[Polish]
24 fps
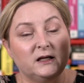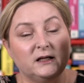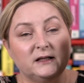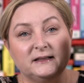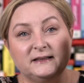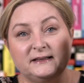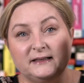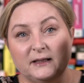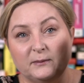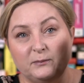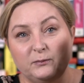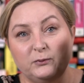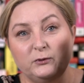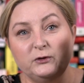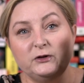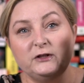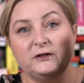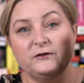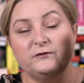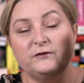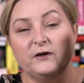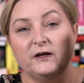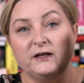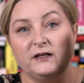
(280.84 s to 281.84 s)

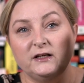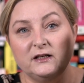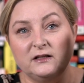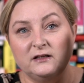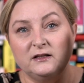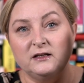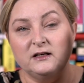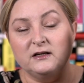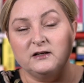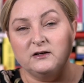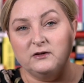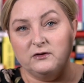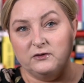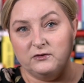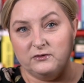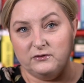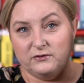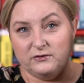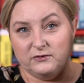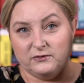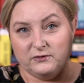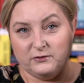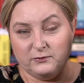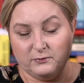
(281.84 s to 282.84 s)
zabójstwa jednego
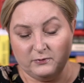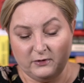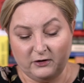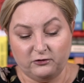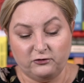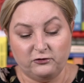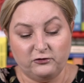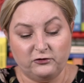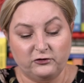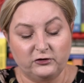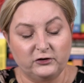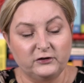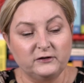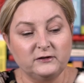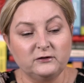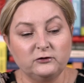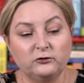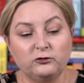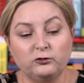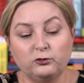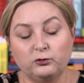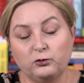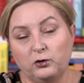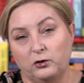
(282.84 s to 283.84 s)
z
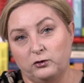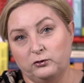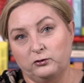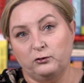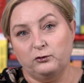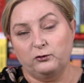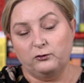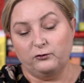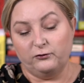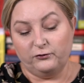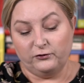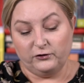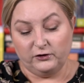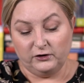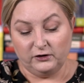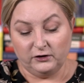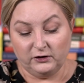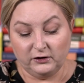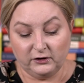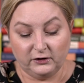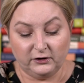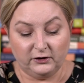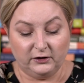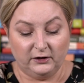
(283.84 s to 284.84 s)
mężczyzn, członków
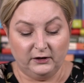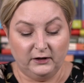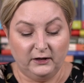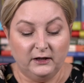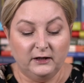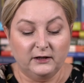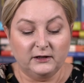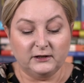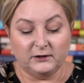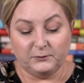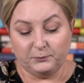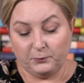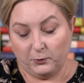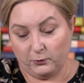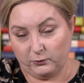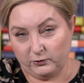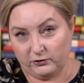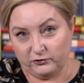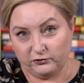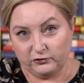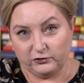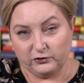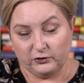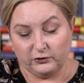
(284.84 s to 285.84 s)
ich
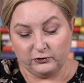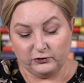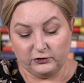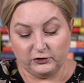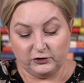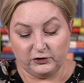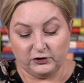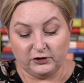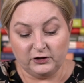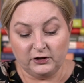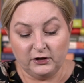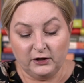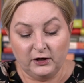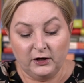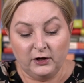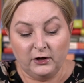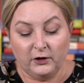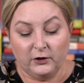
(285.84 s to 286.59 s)
społeczności,